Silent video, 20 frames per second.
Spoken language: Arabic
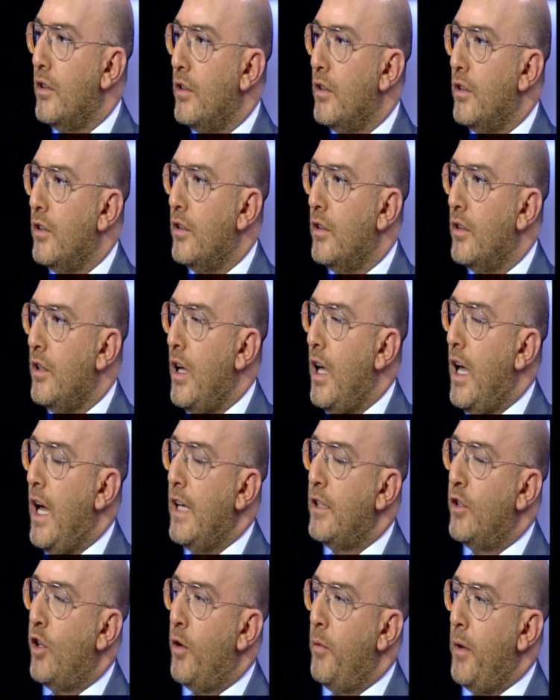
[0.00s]
زياد وين
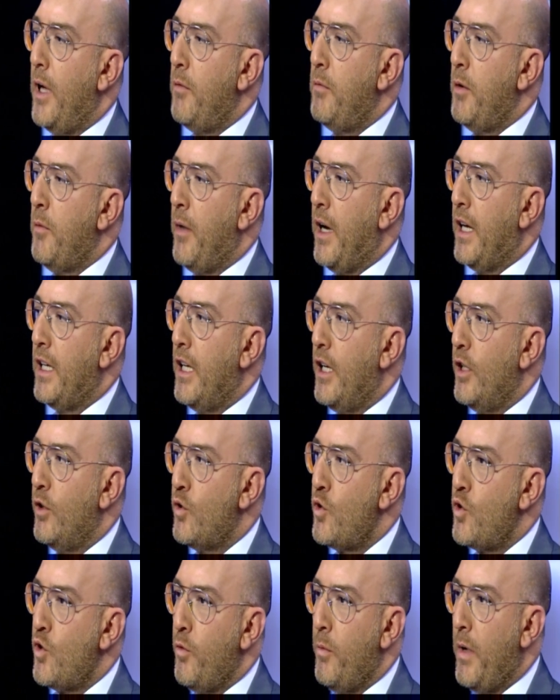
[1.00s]
هدوا البال
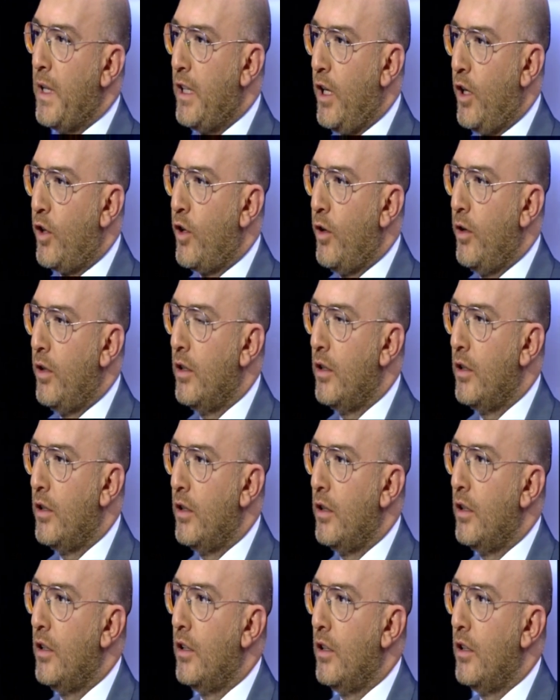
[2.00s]
بمعنى انه شو ما هدوا
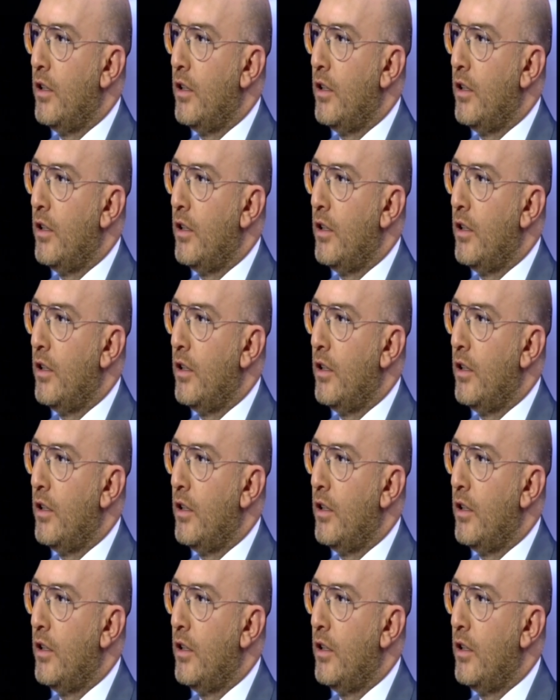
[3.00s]
الناس